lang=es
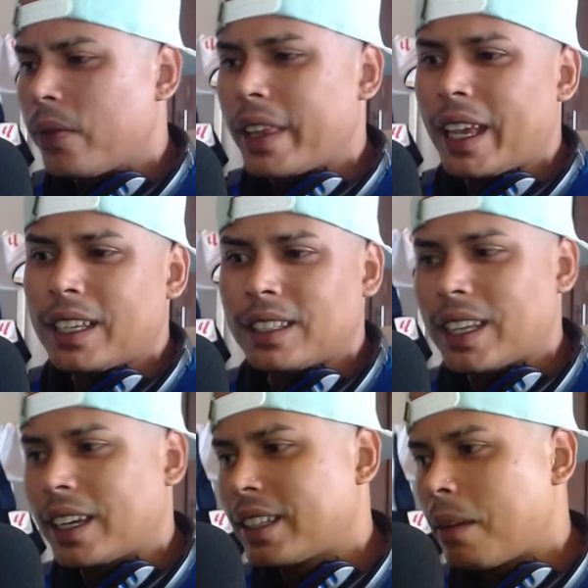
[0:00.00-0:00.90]

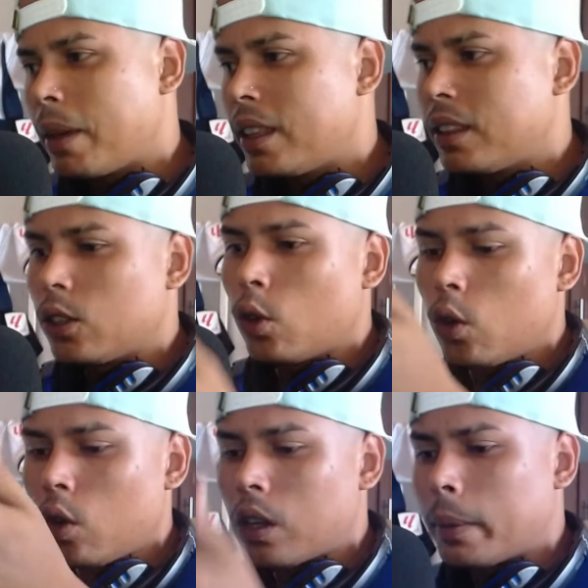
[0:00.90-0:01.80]
exactamente todo
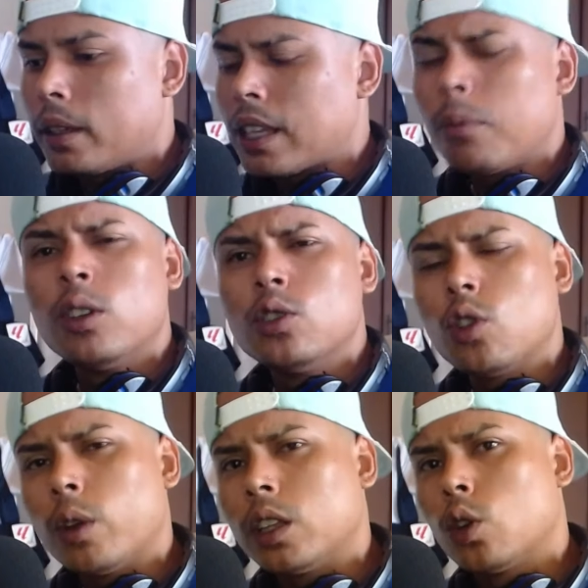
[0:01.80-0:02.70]
lo que pensamos y
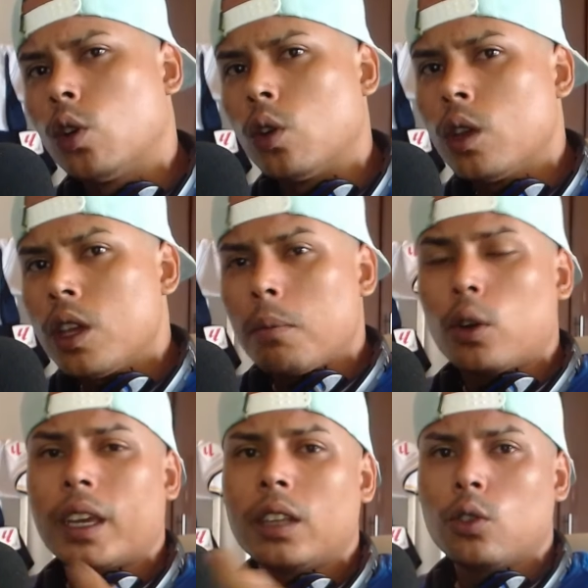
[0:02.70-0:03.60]
sobre todo
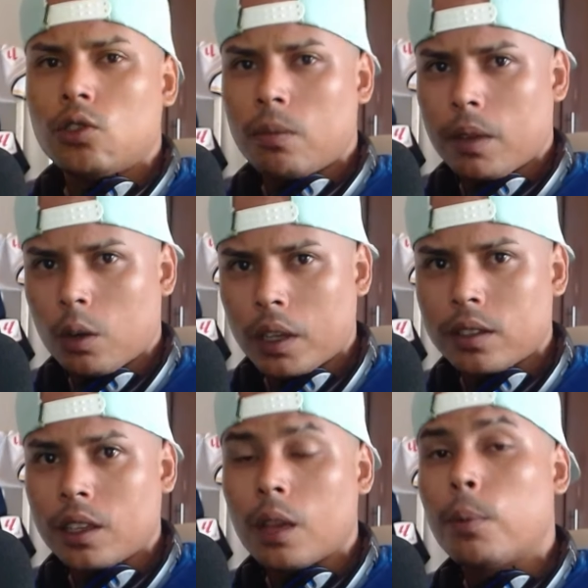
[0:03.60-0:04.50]
porque estos
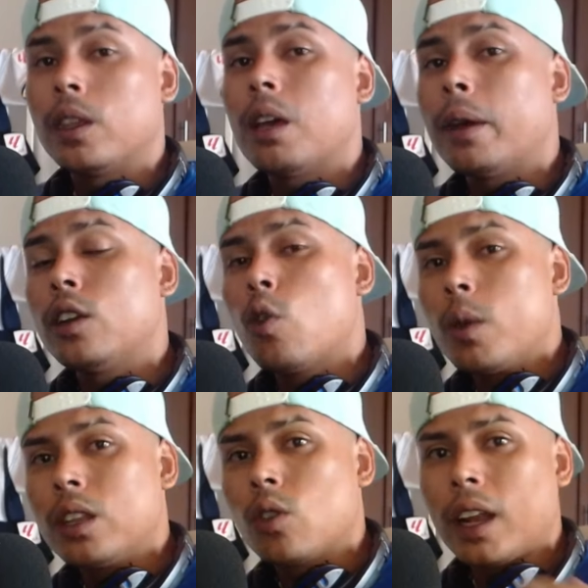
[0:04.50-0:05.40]
sinvergüenzas, después de habernos
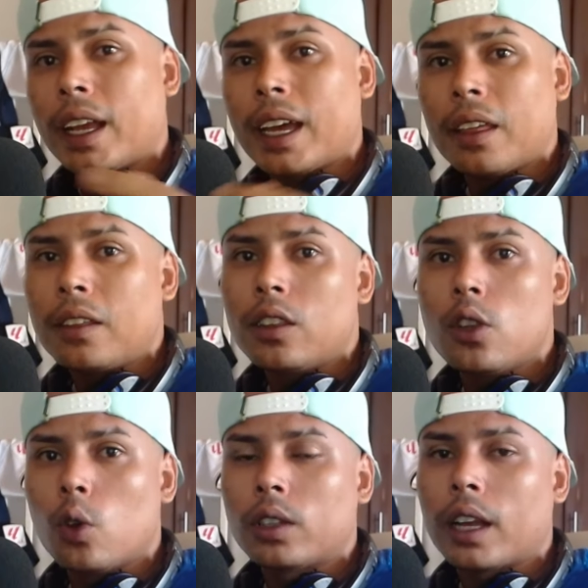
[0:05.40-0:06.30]
visto la cara de
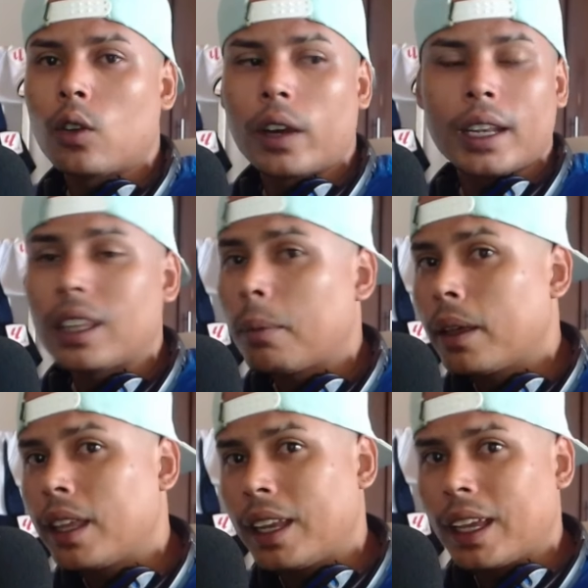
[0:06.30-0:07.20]
idiotas con el tema
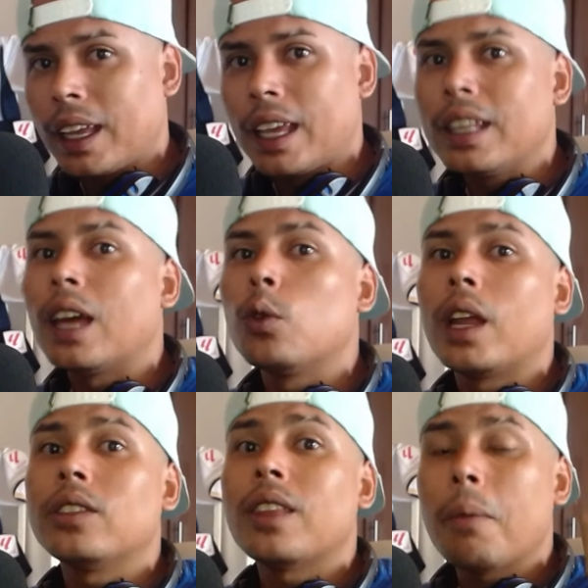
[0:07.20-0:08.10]
de Negreira
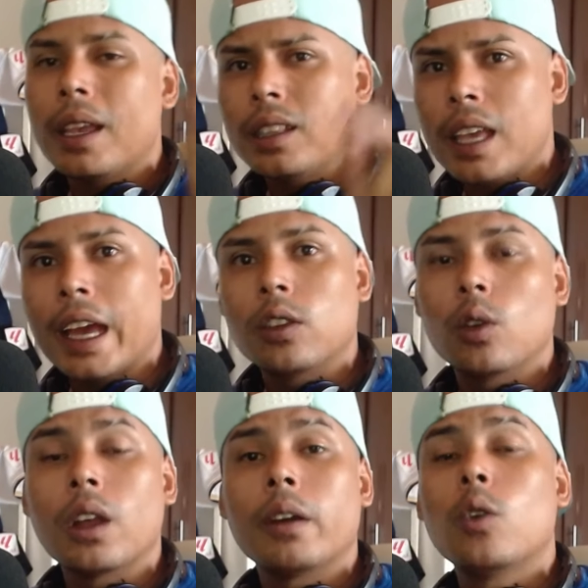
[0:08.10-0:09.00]
durante 20 años,
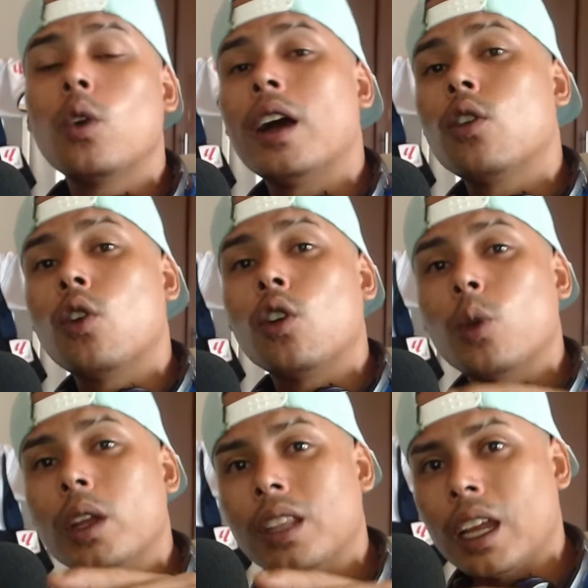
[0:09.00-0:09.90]
de haber jugado con
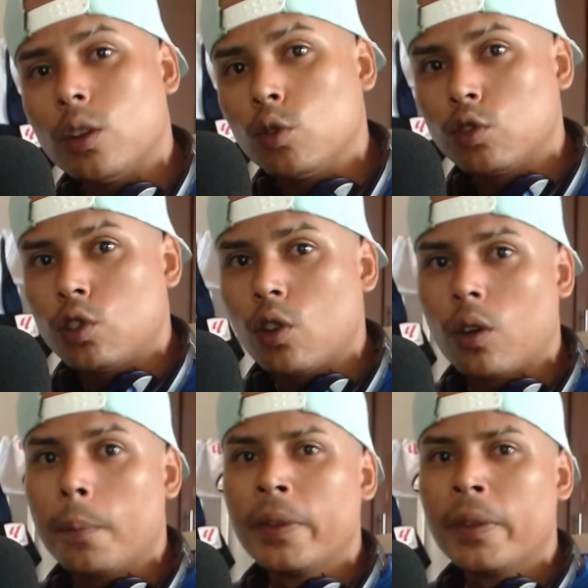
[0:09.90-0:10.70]
nuestra ilusión,